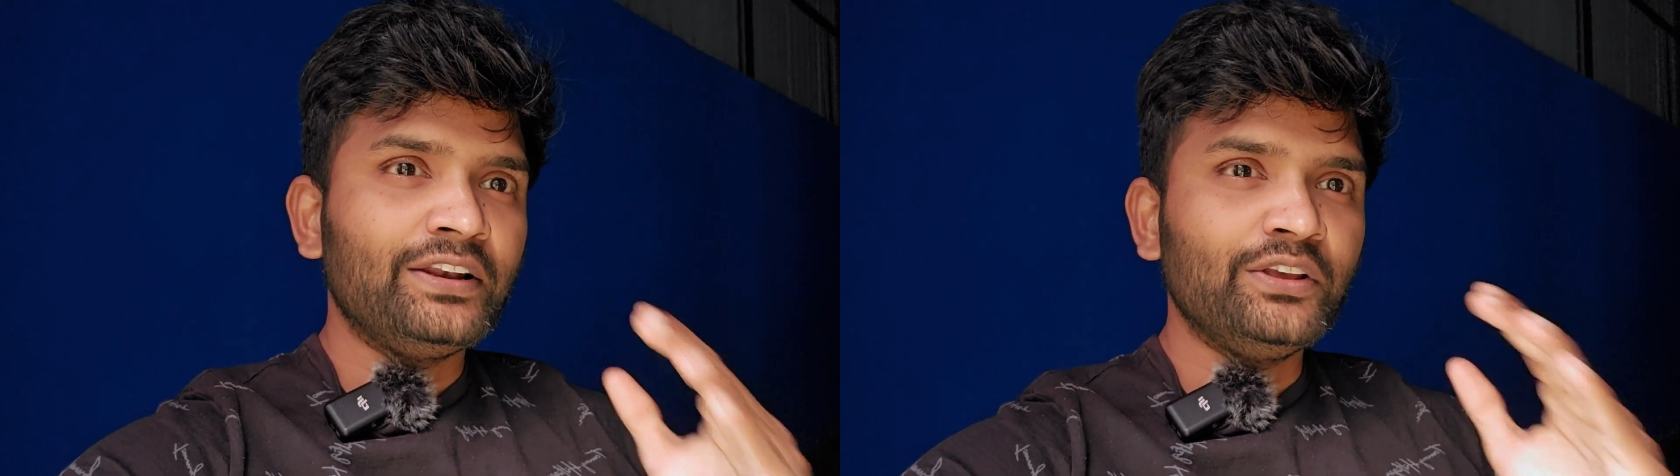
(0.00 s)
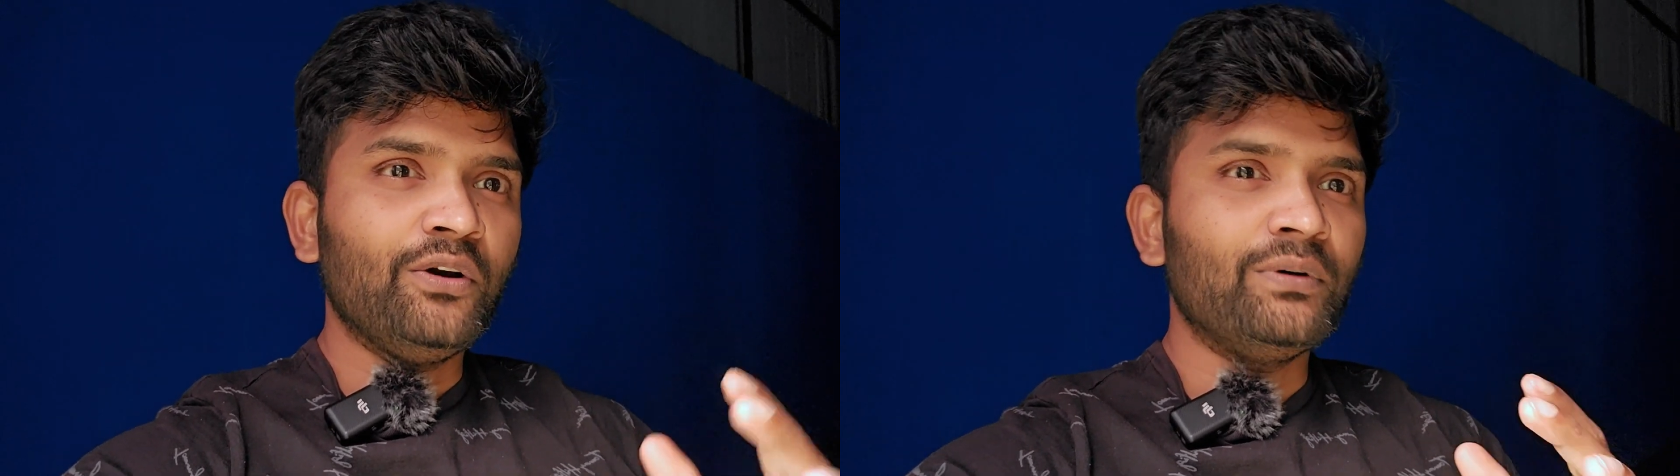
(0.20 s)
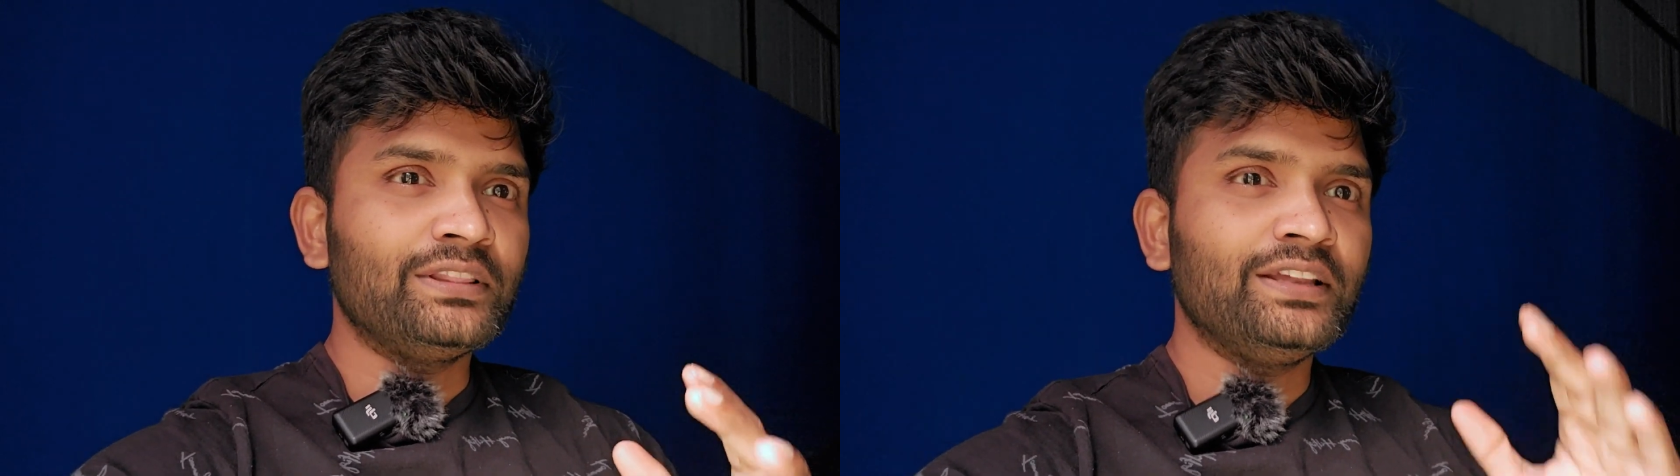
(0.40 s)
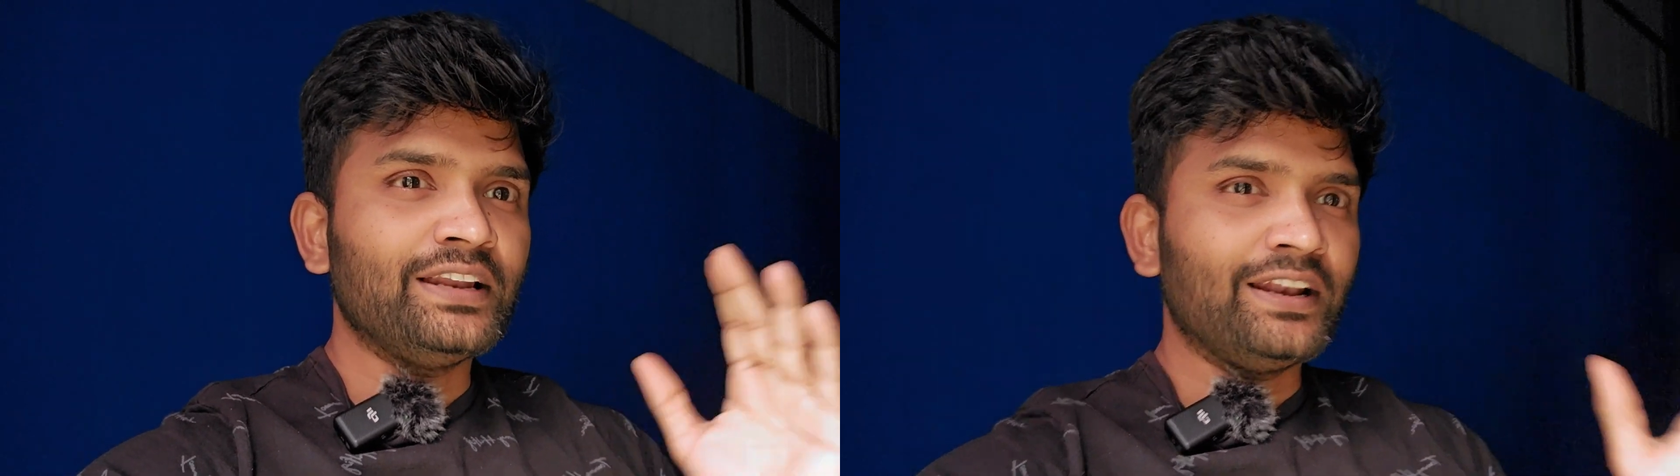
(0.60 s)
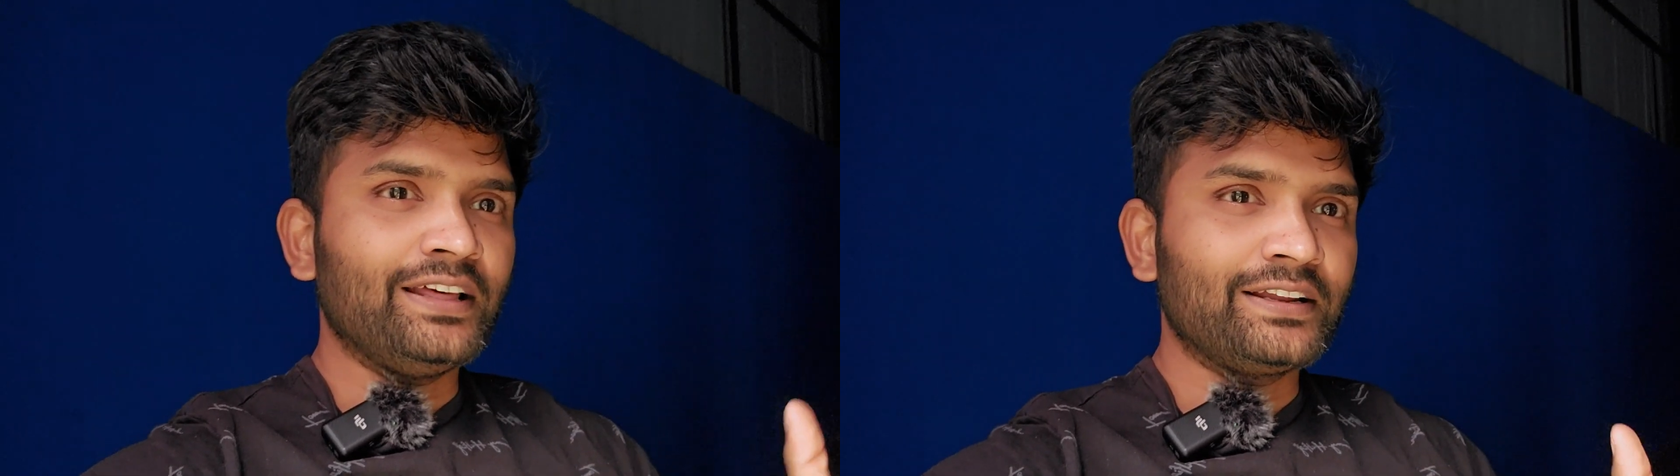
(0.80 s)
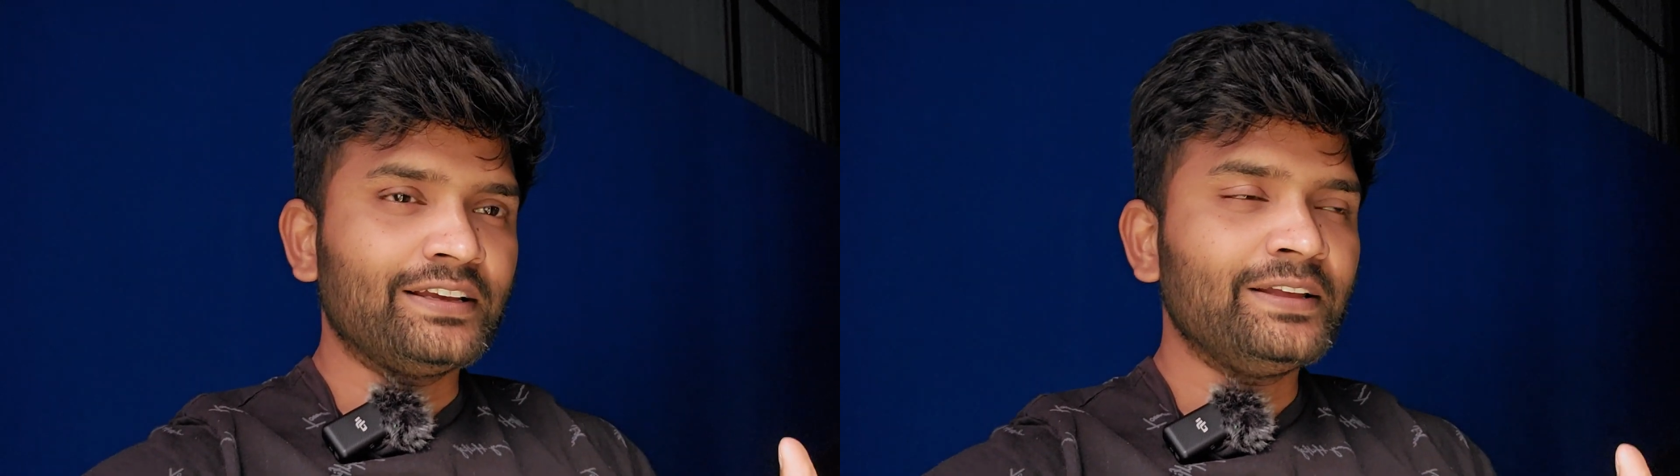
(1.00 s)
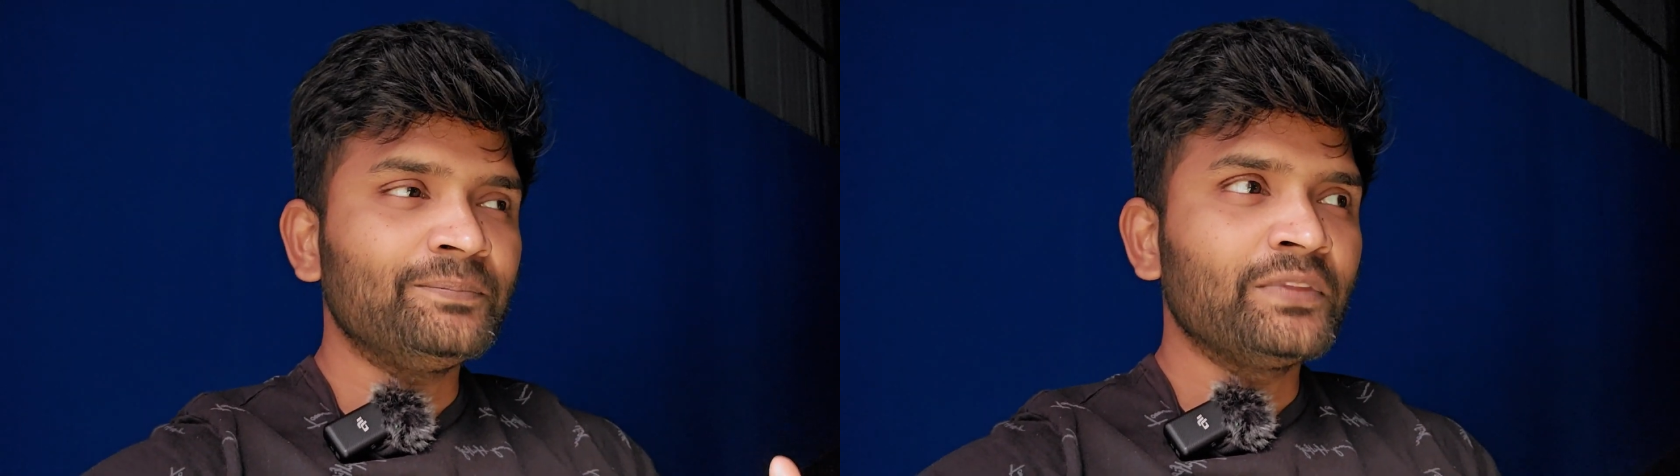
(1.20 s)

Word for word: லியோ வந்து நல்லாயிருக்கு